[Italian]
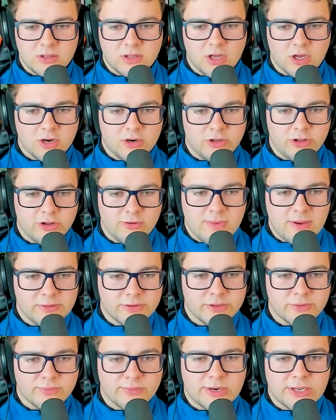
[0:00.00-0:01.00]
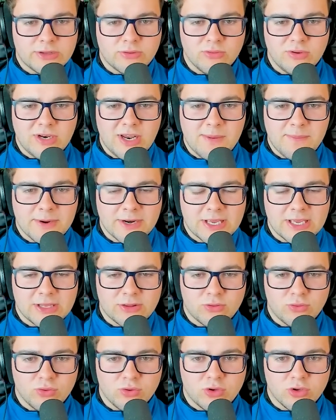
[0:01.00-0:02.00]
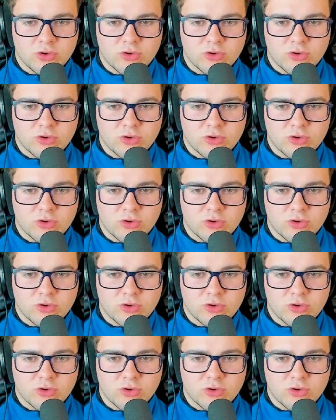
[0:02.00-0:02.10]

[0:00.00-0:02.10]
No non dobbiamo seguire il tunnel perché è tutto